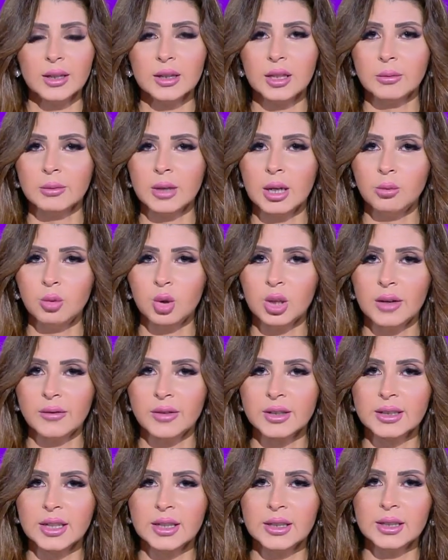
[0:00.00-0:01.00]
ضمن
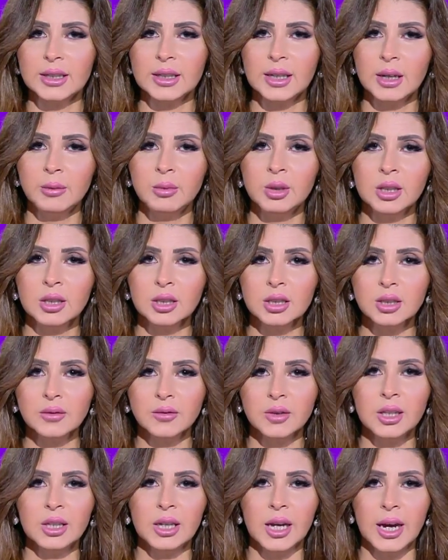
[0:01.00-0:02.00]
منافسات إياب نصف
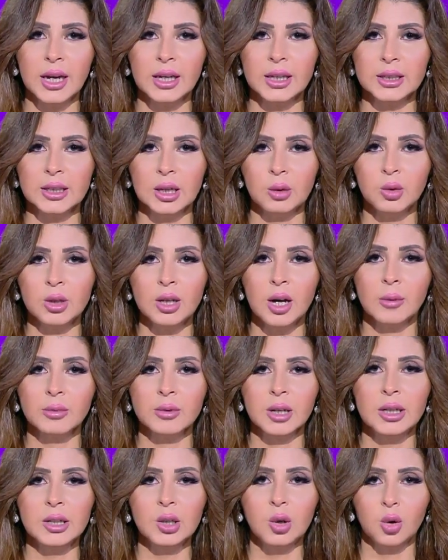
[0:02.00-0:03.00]
نهائي دوري
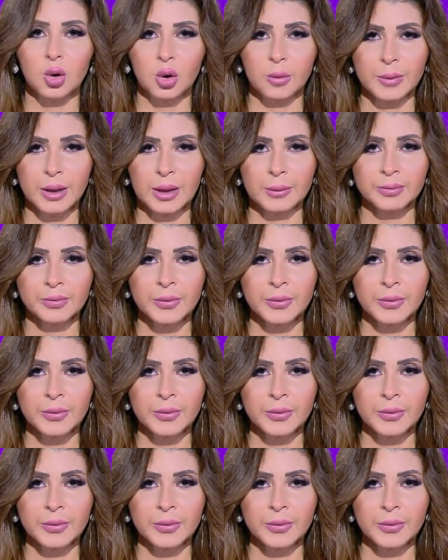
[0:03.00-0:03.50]
أبطال أوروبا